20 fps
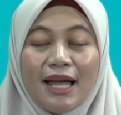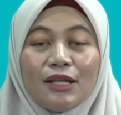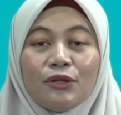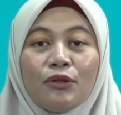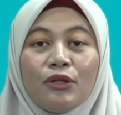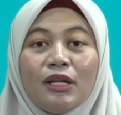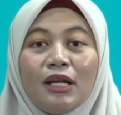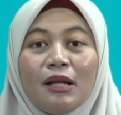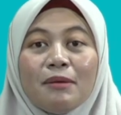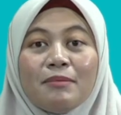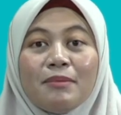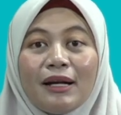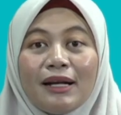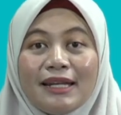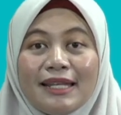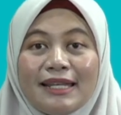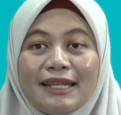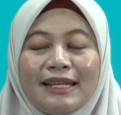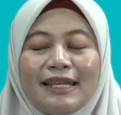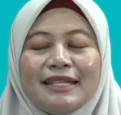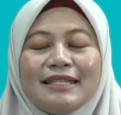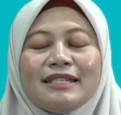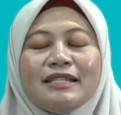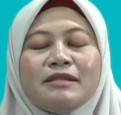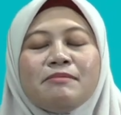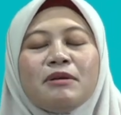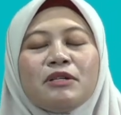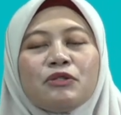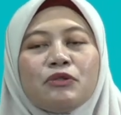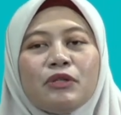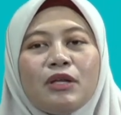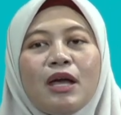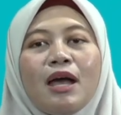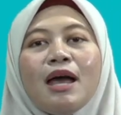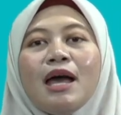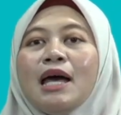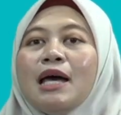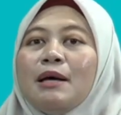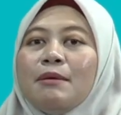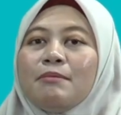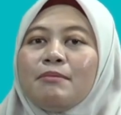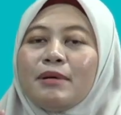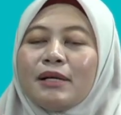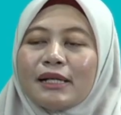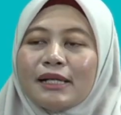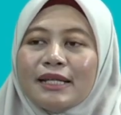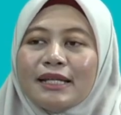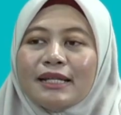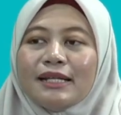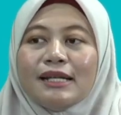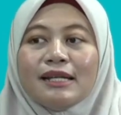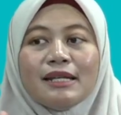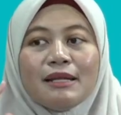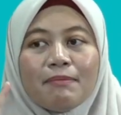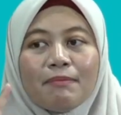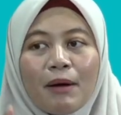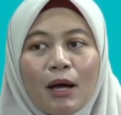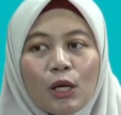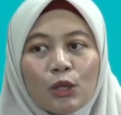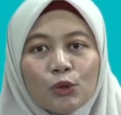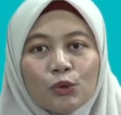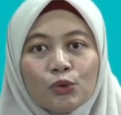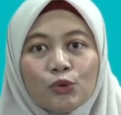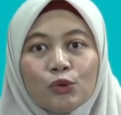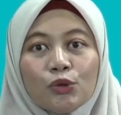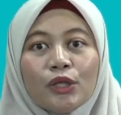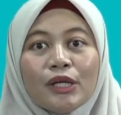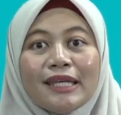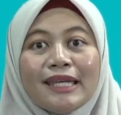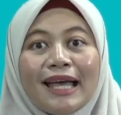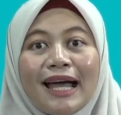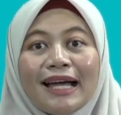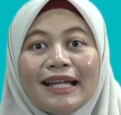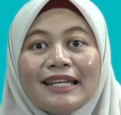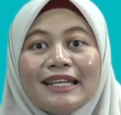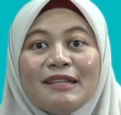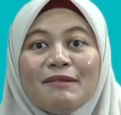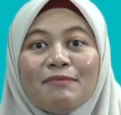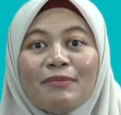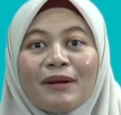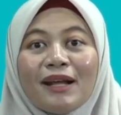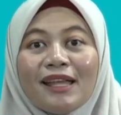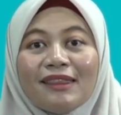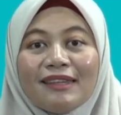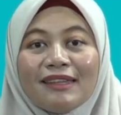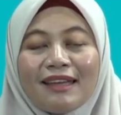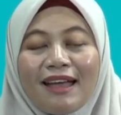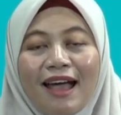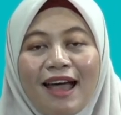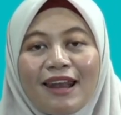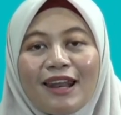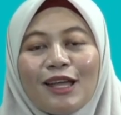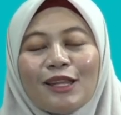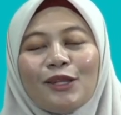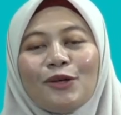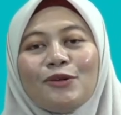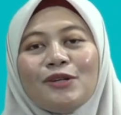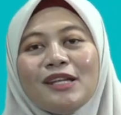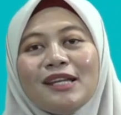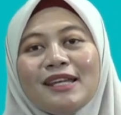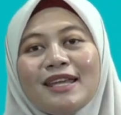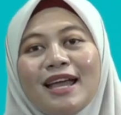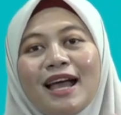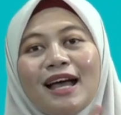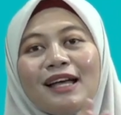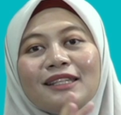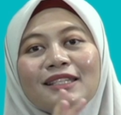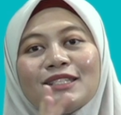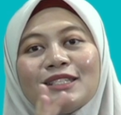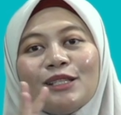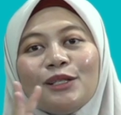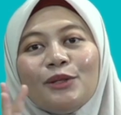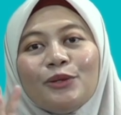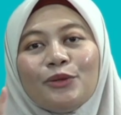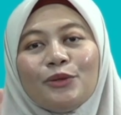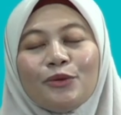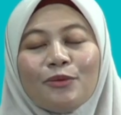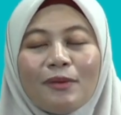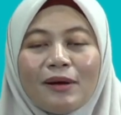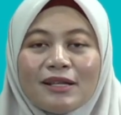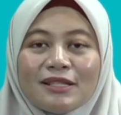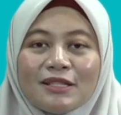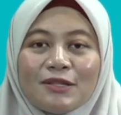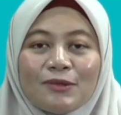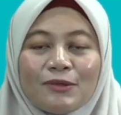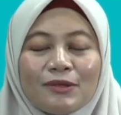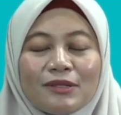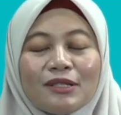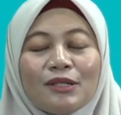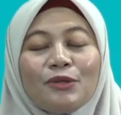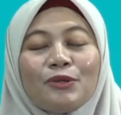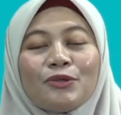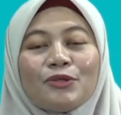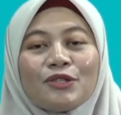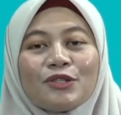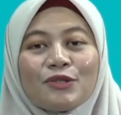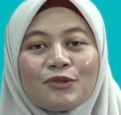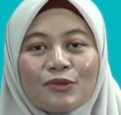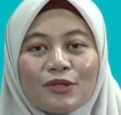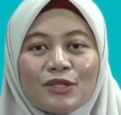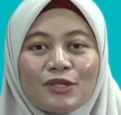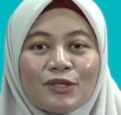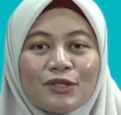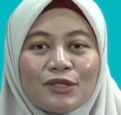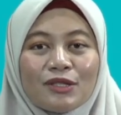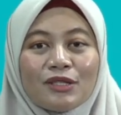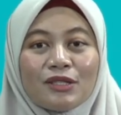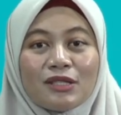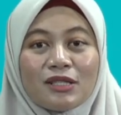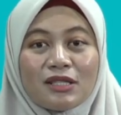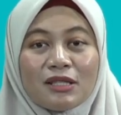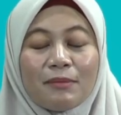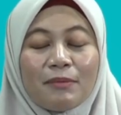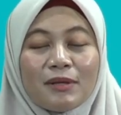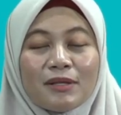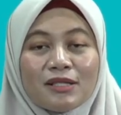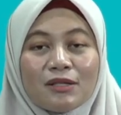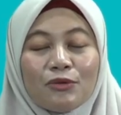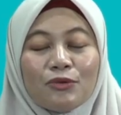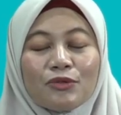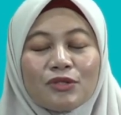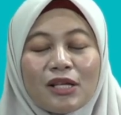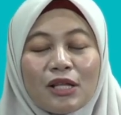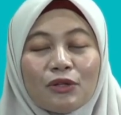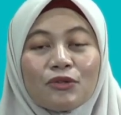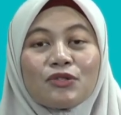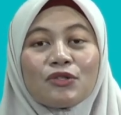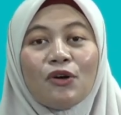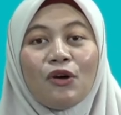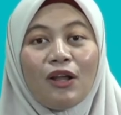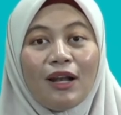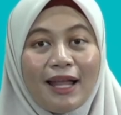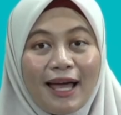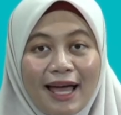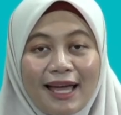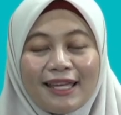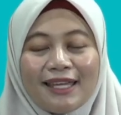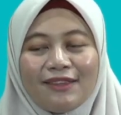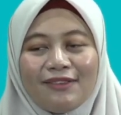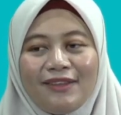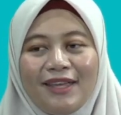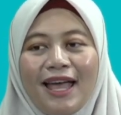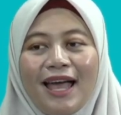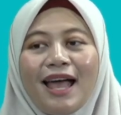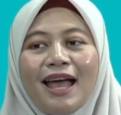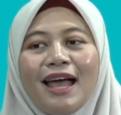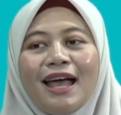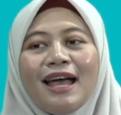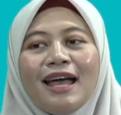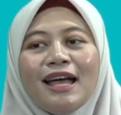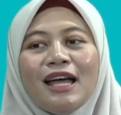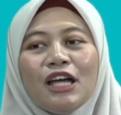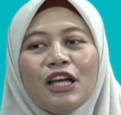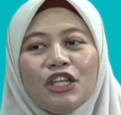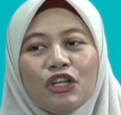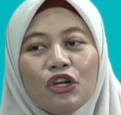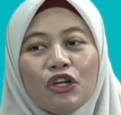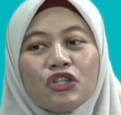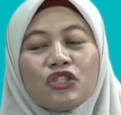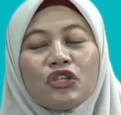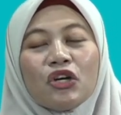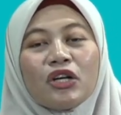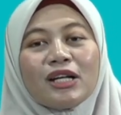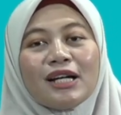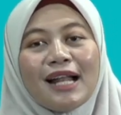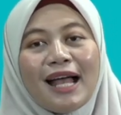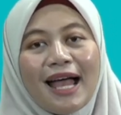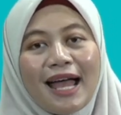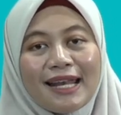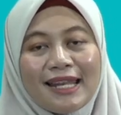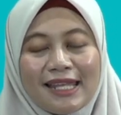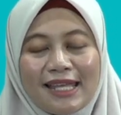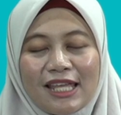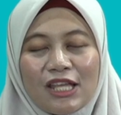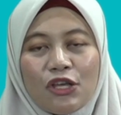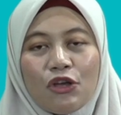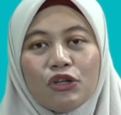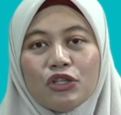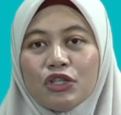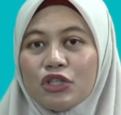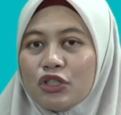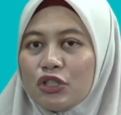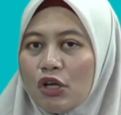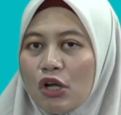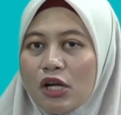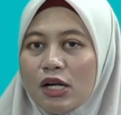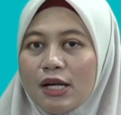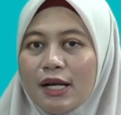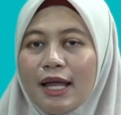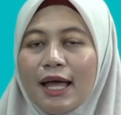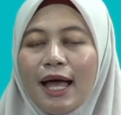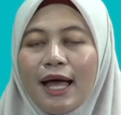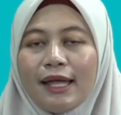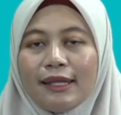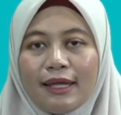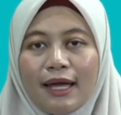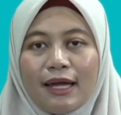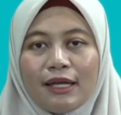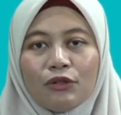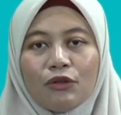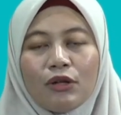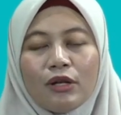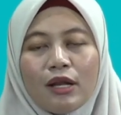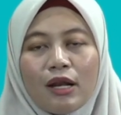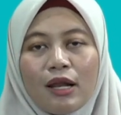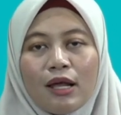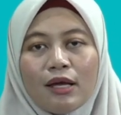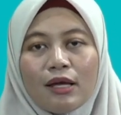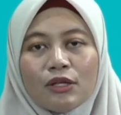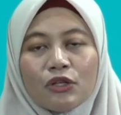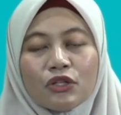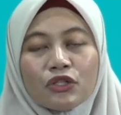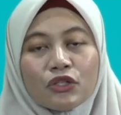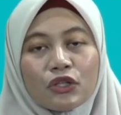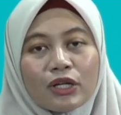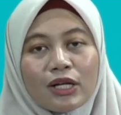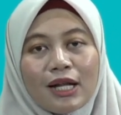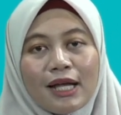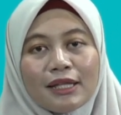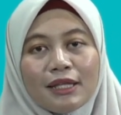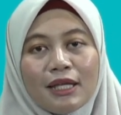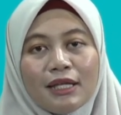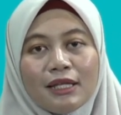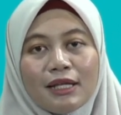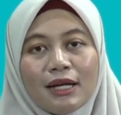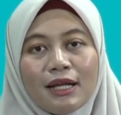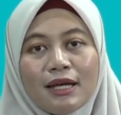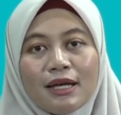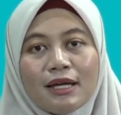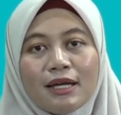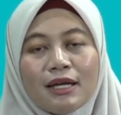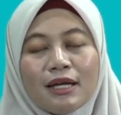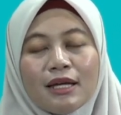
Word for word: itu adalah berdiri. Jadi maksudnya berdiri di panggung yang diperhatikan atau dilihat seluruh mahasiswa seluruh siswa seluruh satu sekolah gitu ya. Yonsorehani, yonsol hada itu adalah yonsoril adalah